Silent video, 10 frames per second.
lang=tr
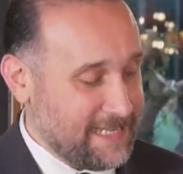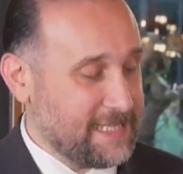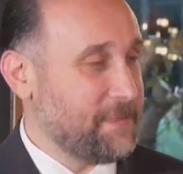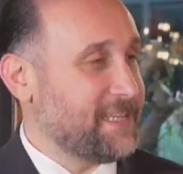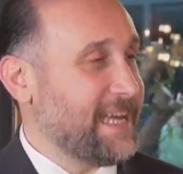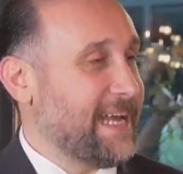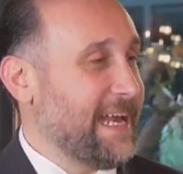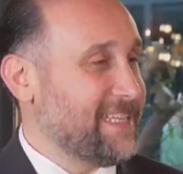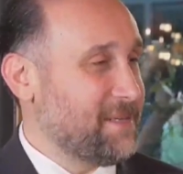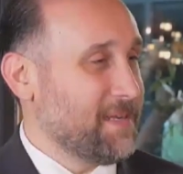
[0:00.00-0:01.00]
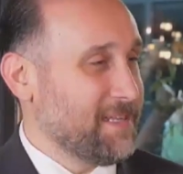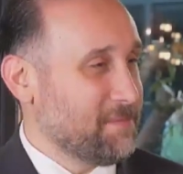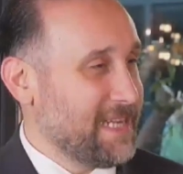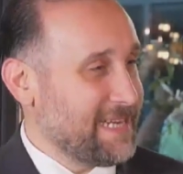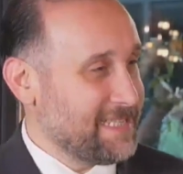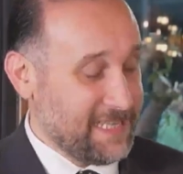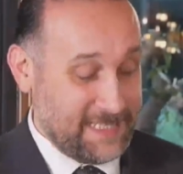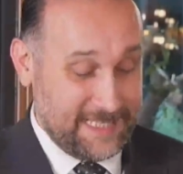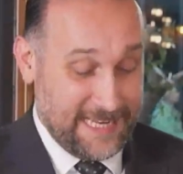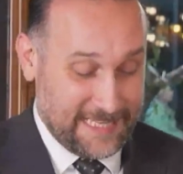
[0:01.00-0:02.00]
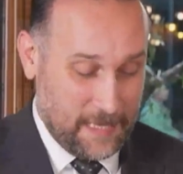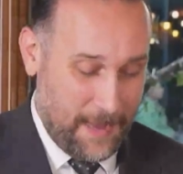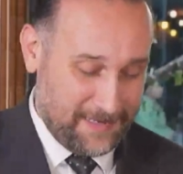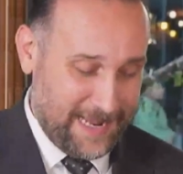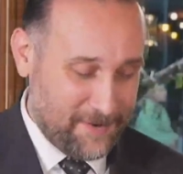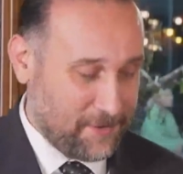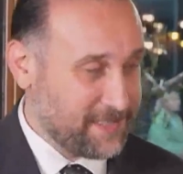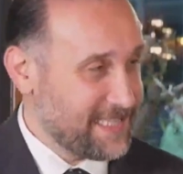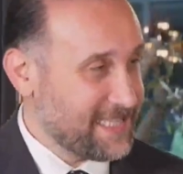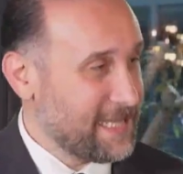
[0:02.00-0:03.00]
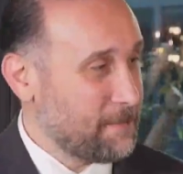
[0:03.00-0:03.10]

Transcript: kısa bir değerlendirme alalım dilerseniz dilek temenniler noktasında.